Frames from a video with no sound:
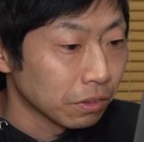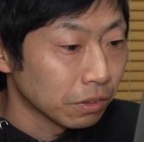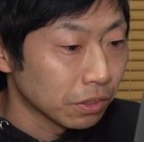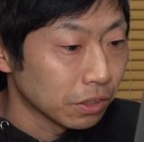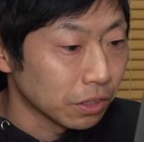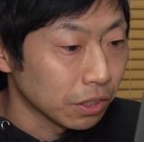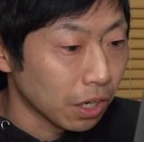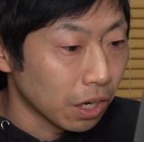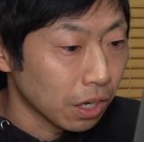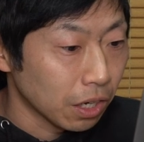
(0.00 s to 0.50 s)

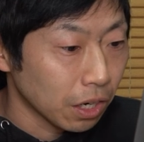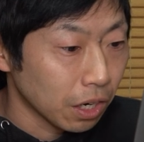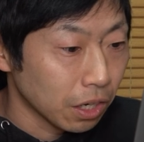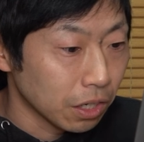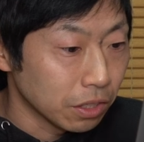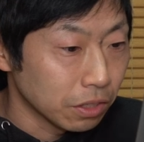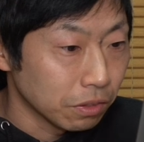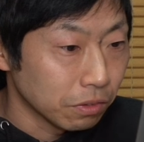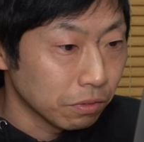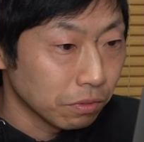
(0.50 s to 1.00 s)
支
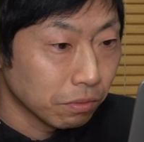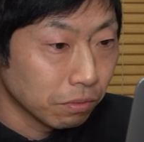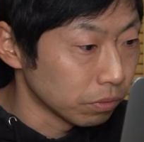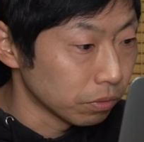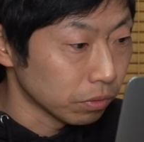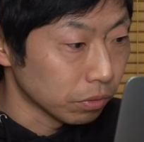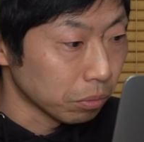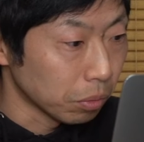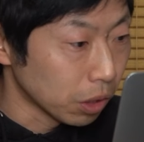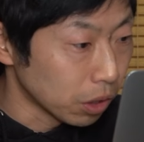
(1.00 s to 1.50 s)
払い
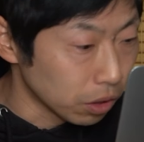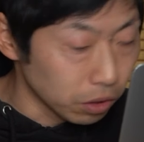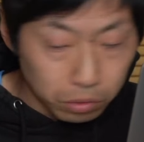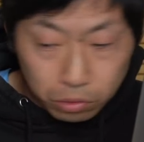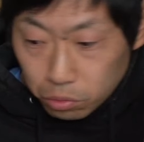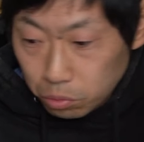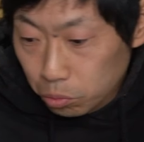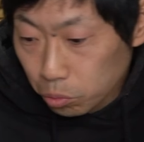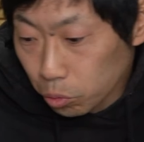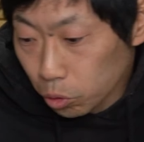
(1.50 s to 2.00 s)

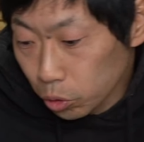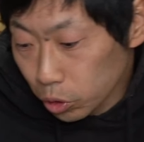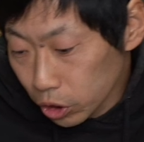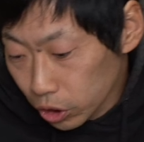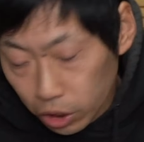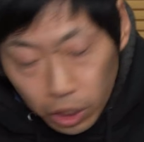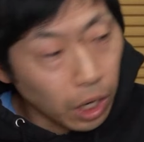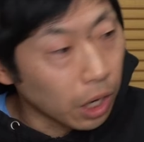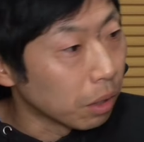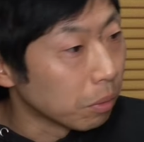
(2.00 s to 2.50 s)
メールも来
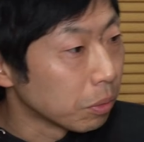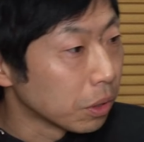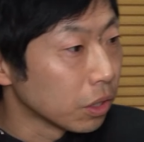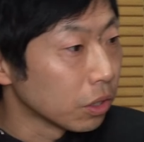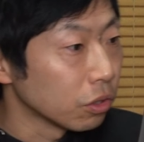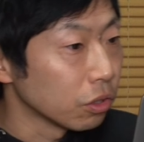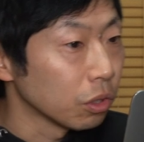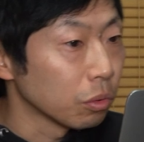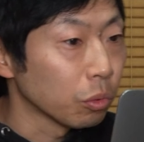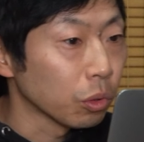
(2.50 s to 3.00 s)
た、
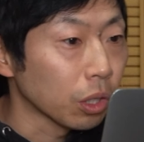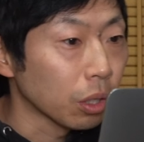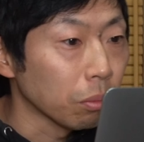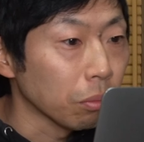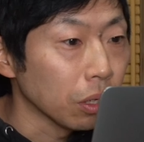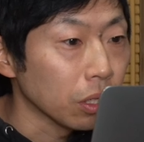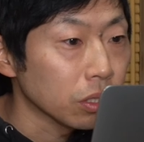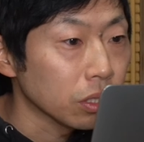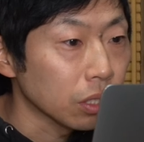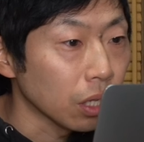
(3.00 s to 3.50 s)
メールにも来
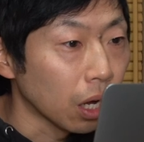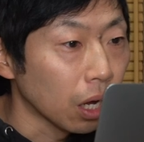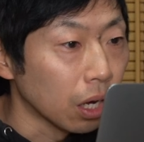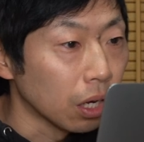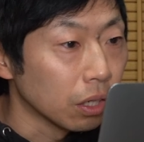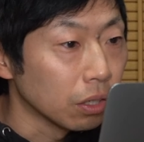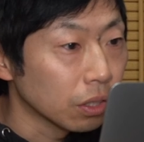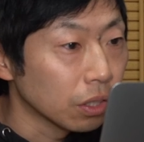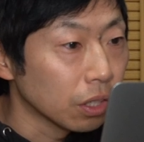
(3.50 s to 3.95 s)
ました。